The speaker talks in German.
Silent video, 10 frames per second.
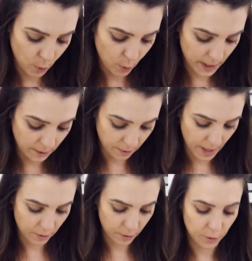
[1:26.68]

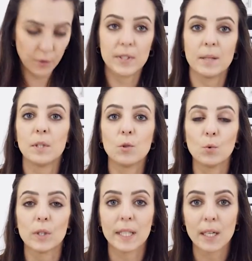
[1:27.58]
ungefähr 15
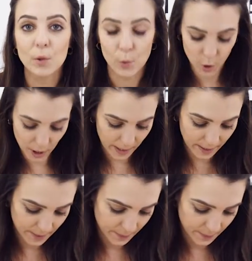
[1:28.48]
Minuten in den Kühlschrank.